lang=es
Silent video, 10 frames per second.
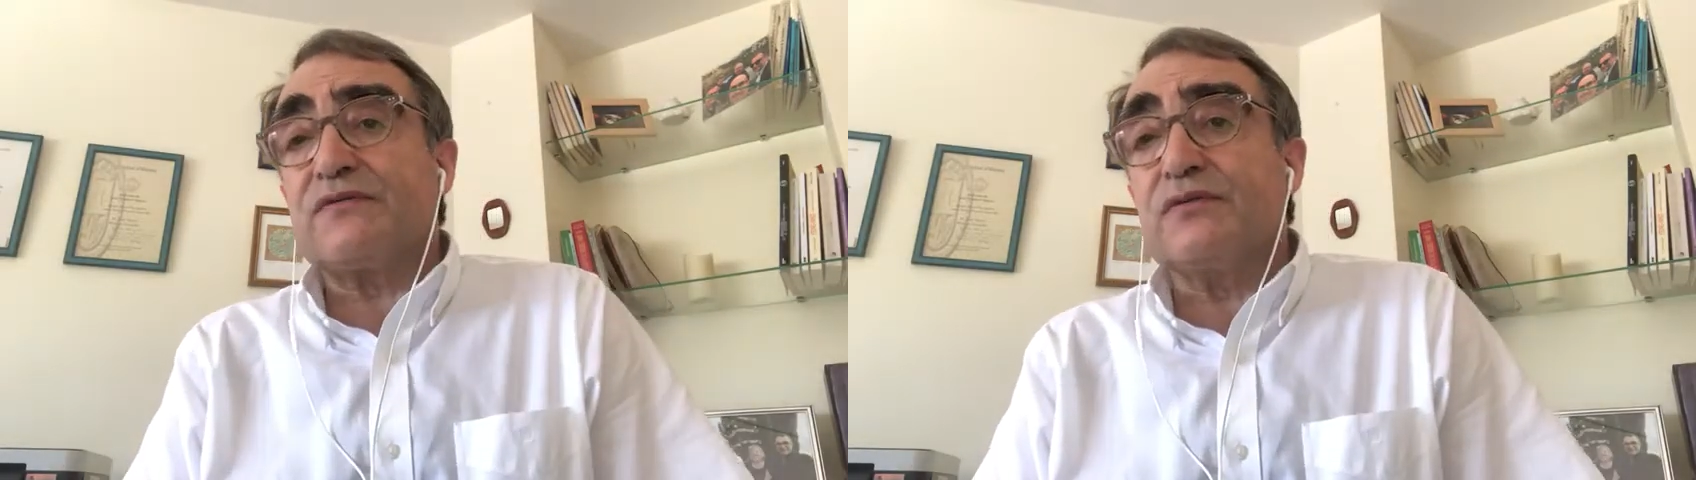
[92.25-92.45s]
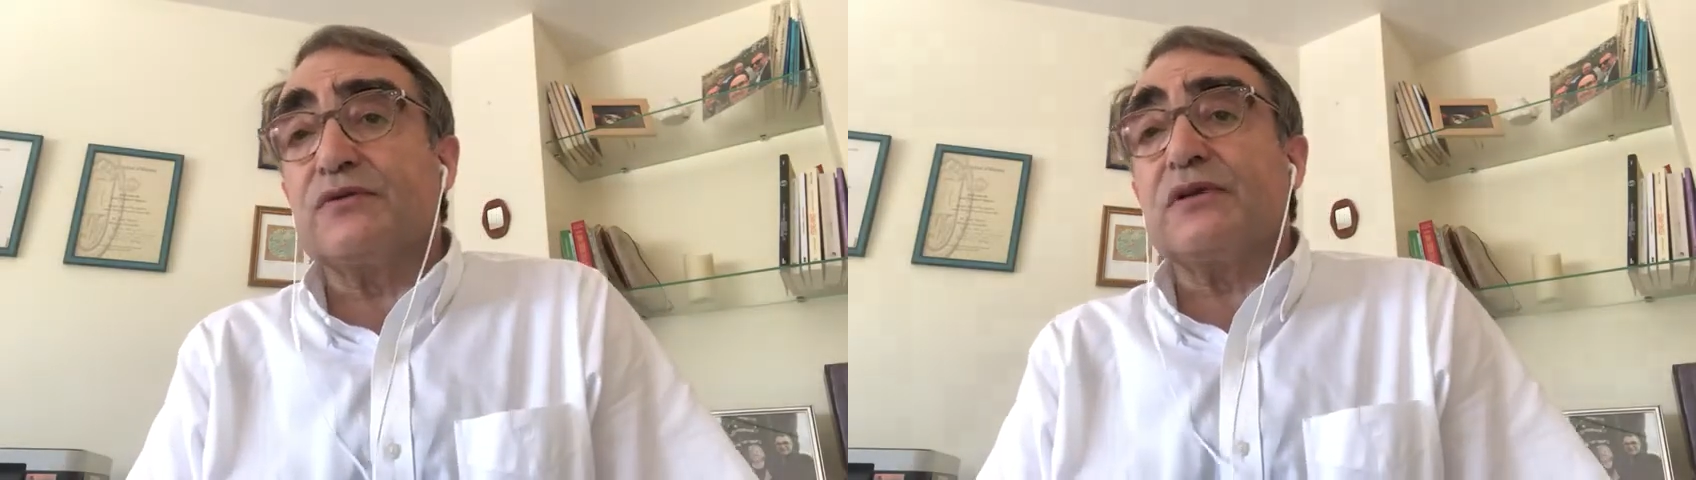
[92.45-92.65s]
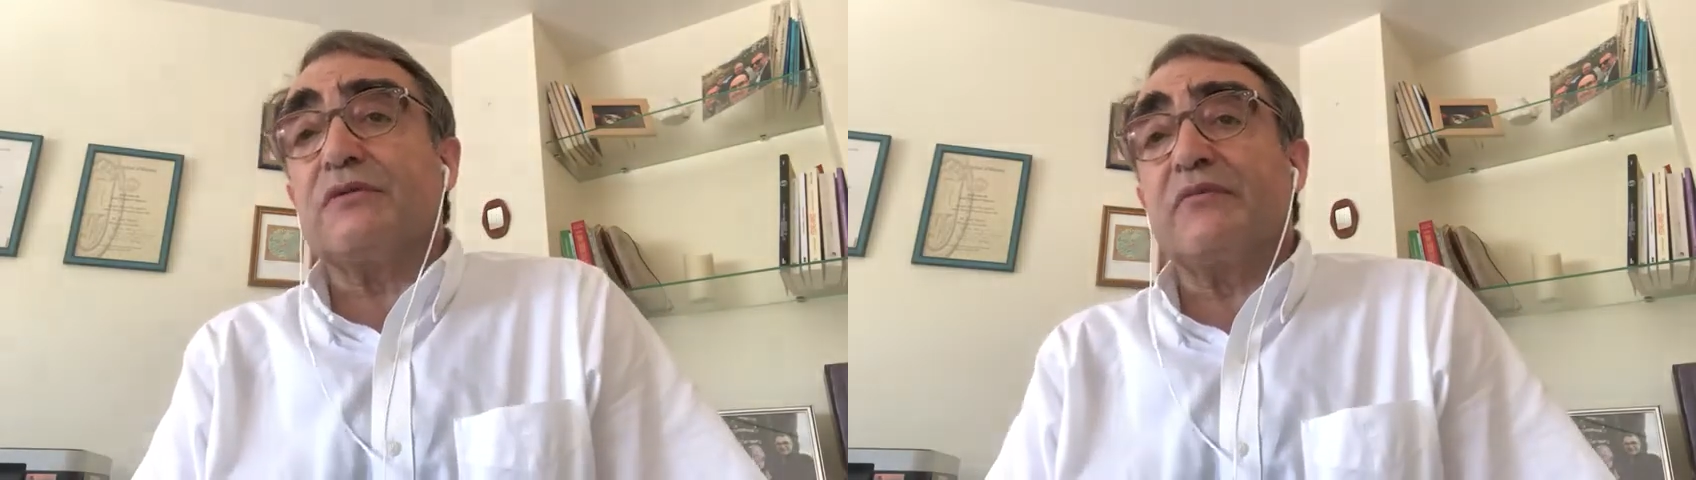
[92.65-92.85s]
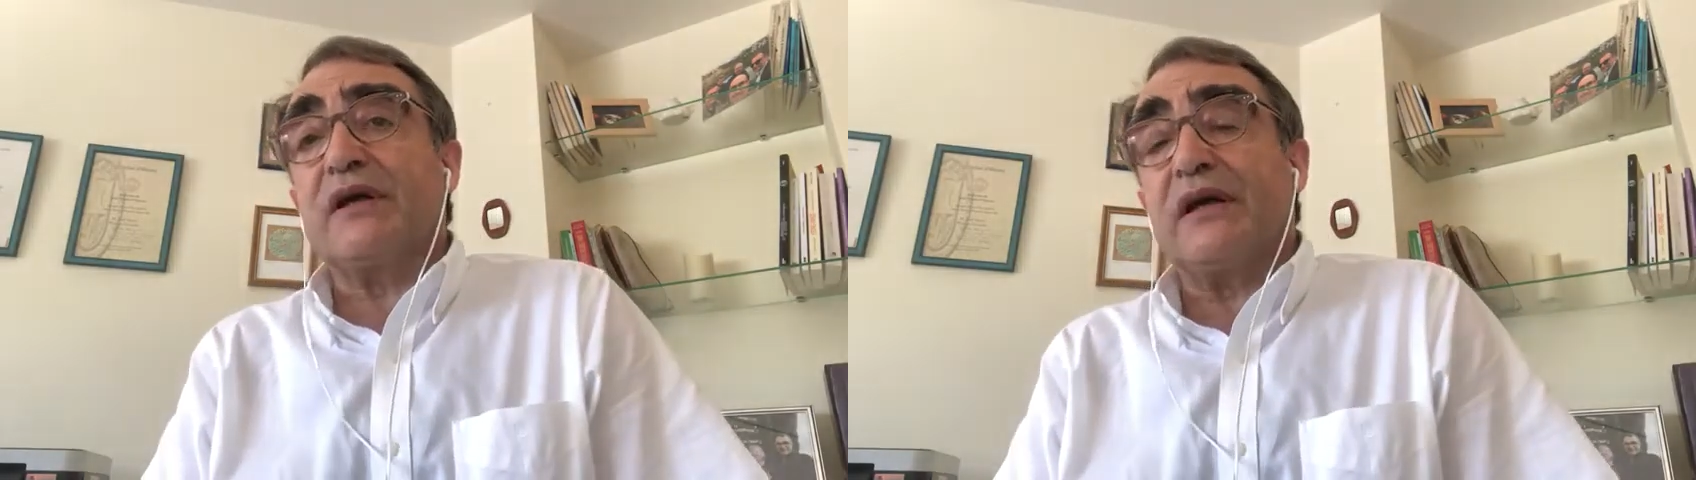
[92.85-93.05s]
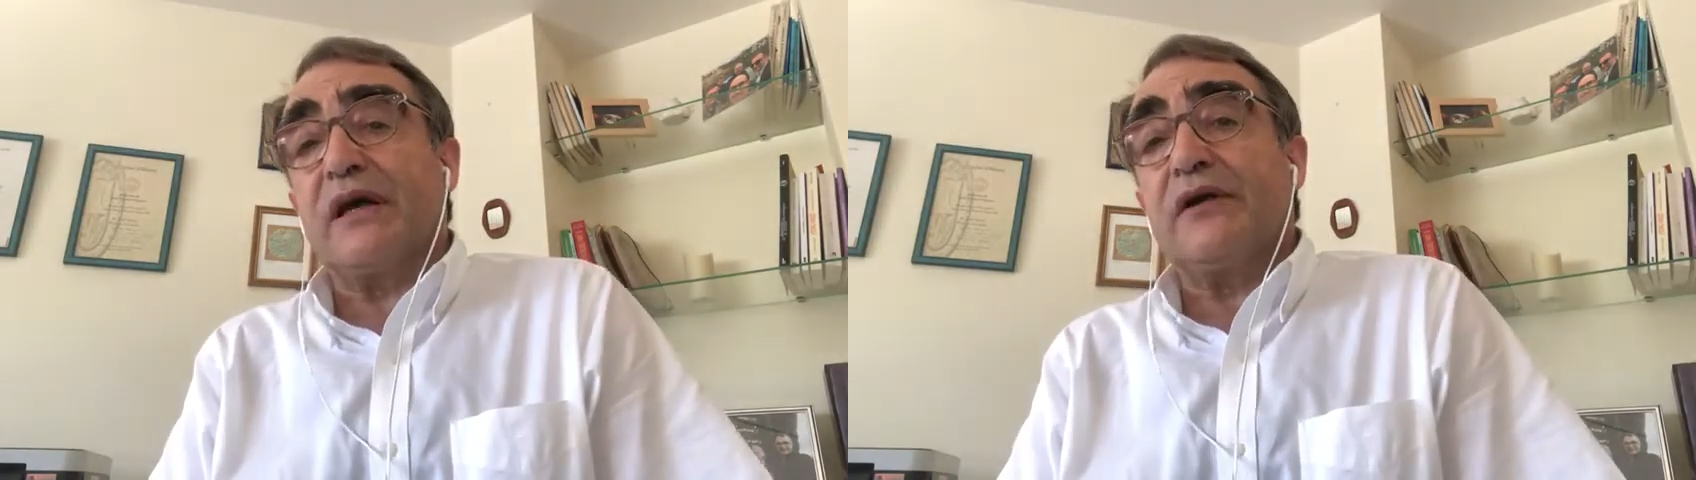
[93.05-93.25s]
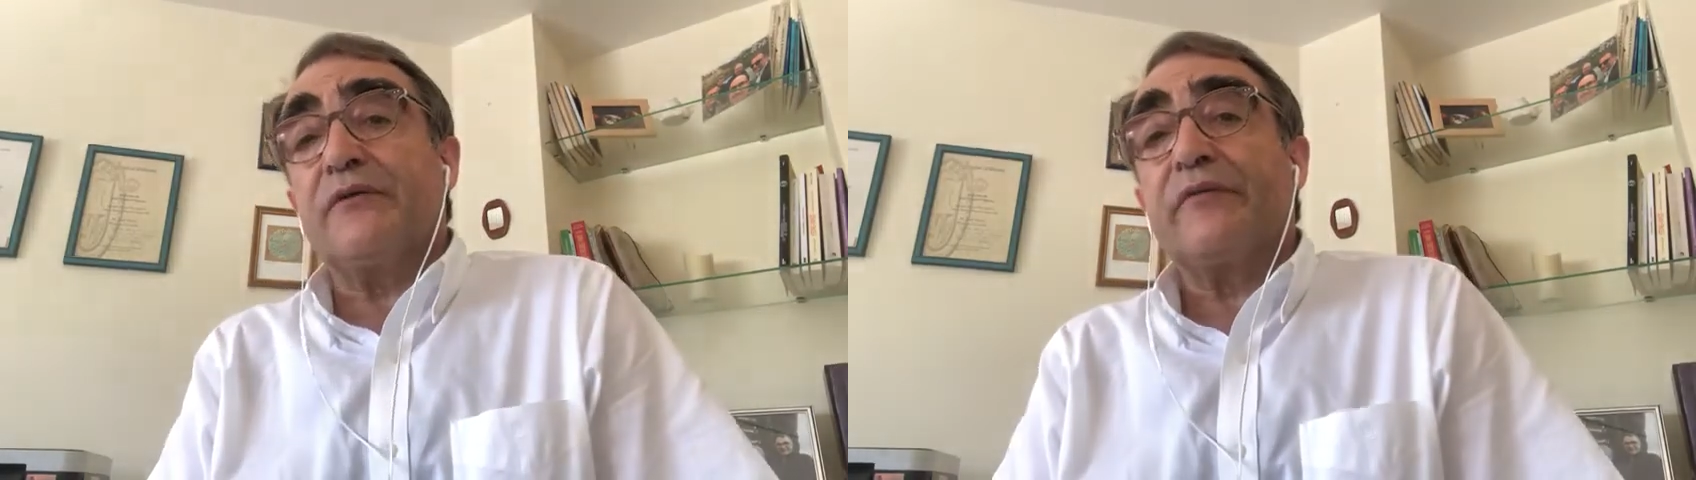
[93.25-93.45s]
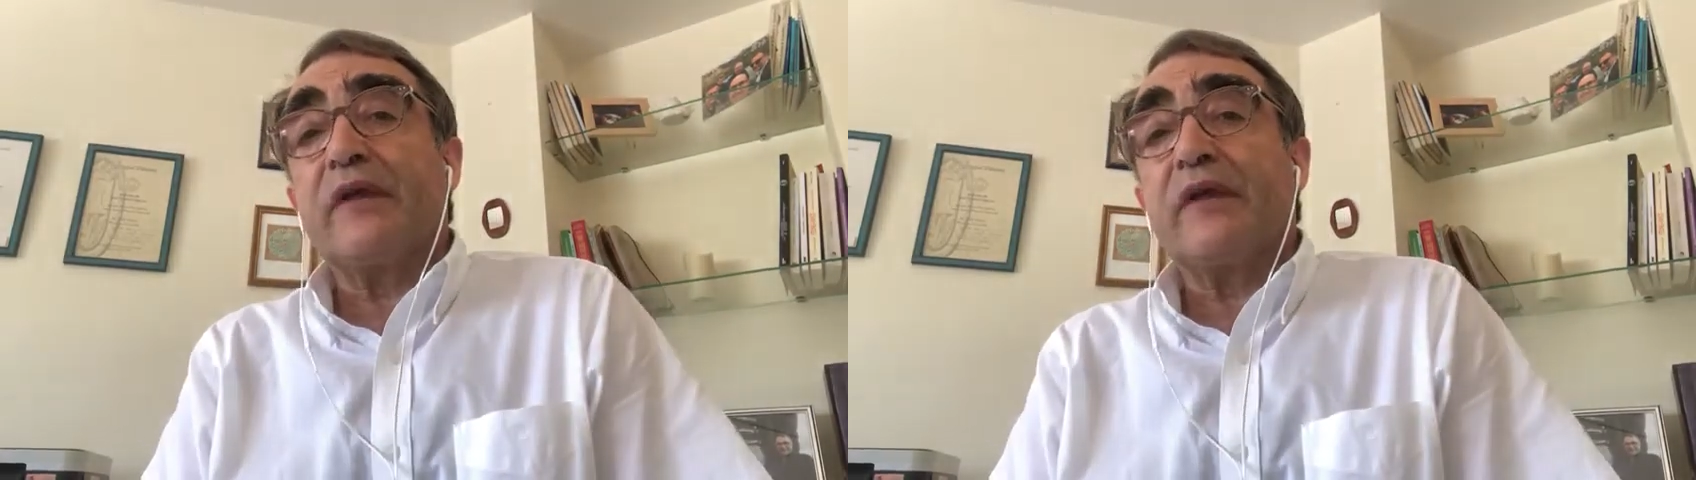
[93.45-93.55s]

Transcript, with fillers: food mexicano.